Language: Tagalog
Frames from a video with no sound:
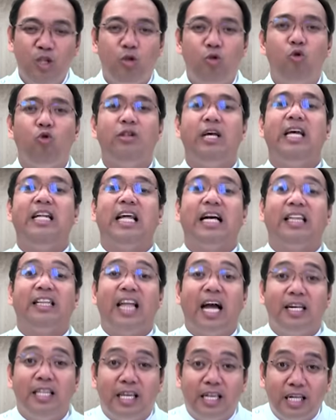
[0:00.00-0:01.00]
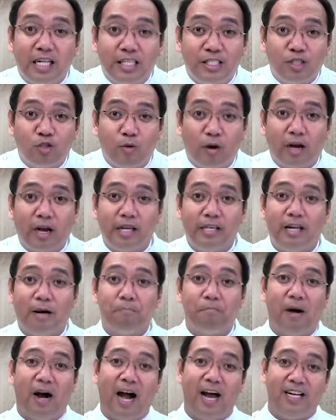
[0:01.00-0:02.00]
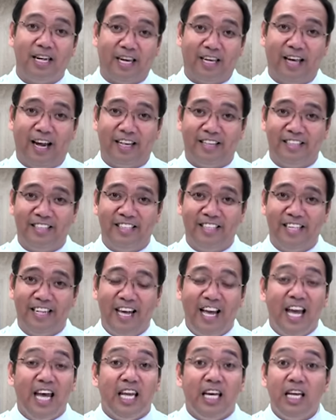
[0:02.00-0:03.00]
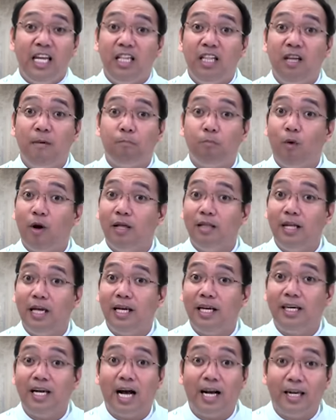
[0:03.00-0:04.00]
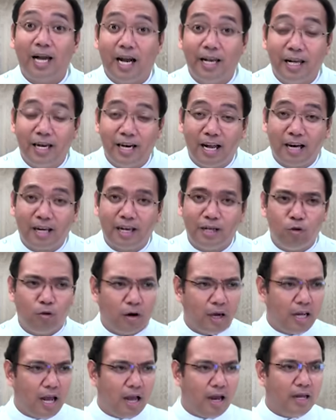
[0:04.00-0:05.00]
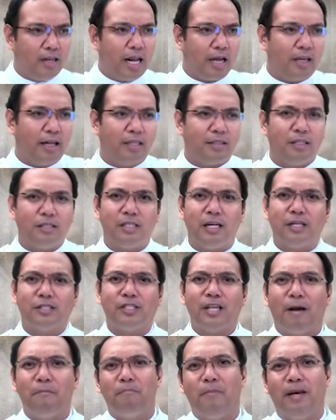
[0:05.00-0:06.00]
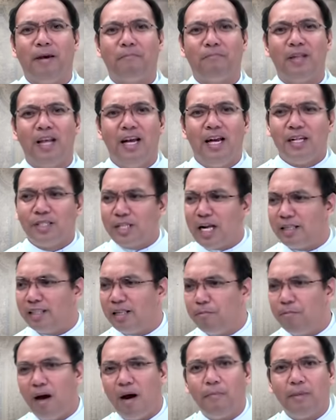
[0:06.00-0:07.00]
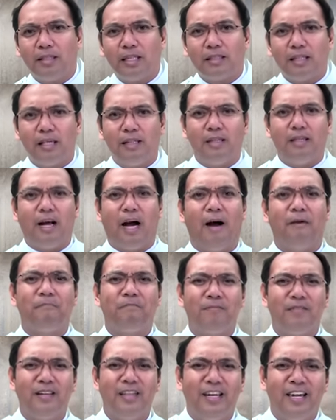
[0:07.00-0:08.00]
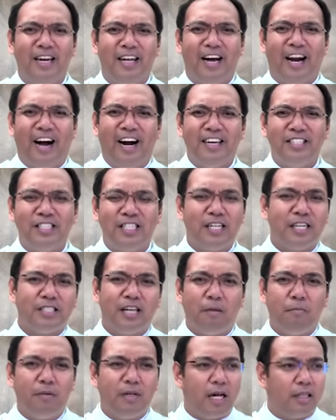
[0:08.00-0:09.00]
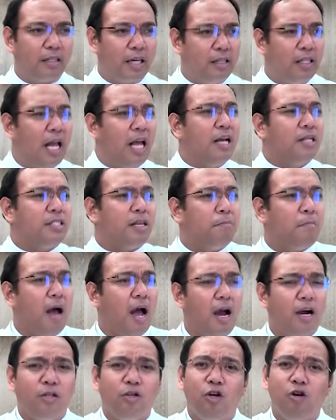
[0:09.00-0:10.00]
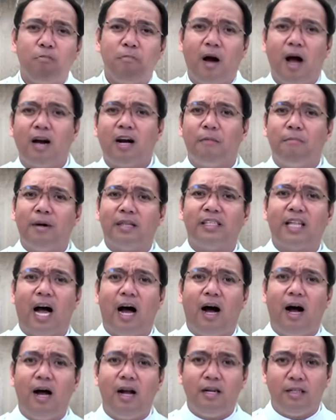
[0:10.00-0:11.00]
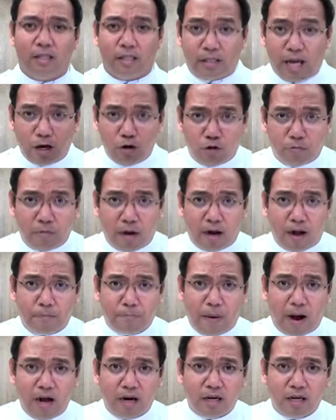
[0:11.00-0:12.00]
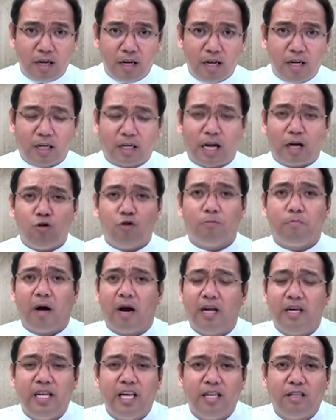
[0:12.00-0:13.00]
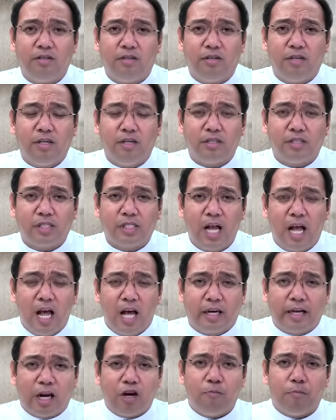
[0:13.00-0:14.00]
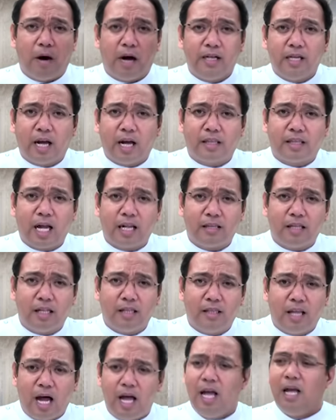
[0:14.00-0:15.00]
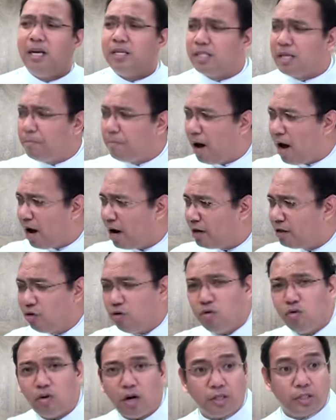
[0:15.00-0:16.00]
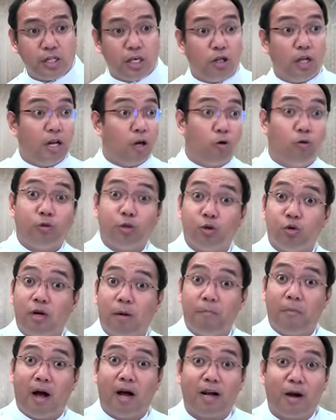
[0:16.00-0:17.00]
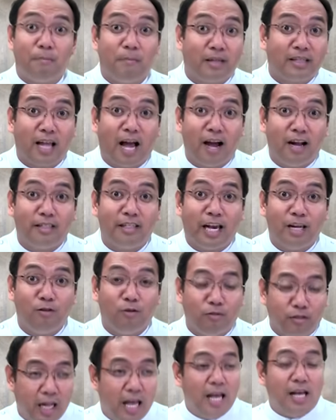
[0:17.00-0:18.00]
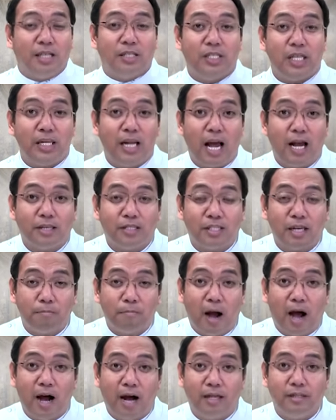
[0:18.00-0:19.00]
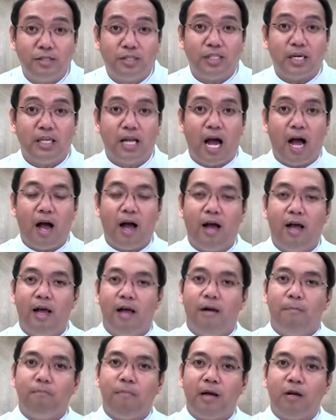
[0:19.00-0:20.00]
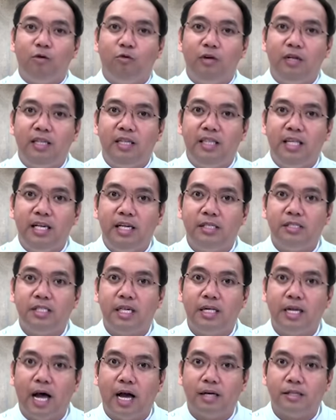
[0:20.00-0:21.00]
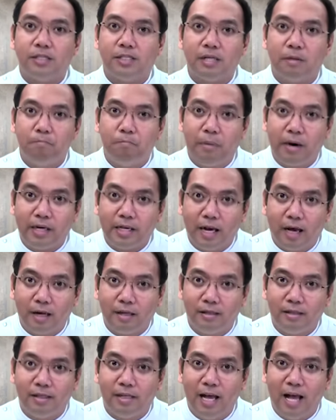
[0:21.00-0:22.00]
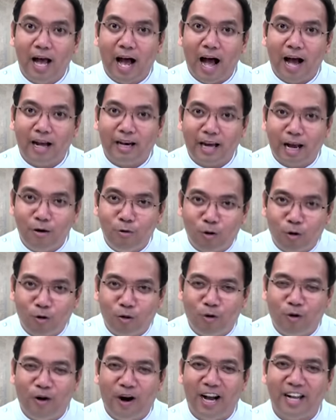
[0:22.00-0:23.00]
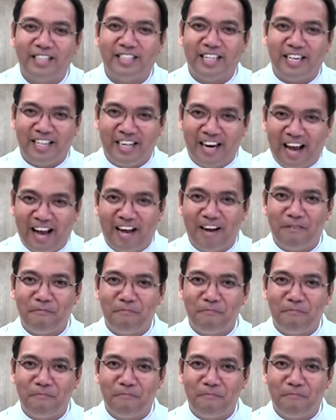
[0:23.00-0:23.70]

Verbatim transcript: Doon hinanda ni Kristo ang kanyang mga alagad. Hindi pwedeng gagaya lang kayo. Kaya nga lagi natin sinasabi sa ating mga matatanda, Ah, sinasabi natin, samahan niyo yung mga kabataan, kayong mga pari, kayong mga leaders, kayong mga nakatatanda, samahan niyo kasi yan ang gusto ng mga kabataan ngayon. Sinasamahan sila, pero hindi sinasabayan ang kalokohan nila.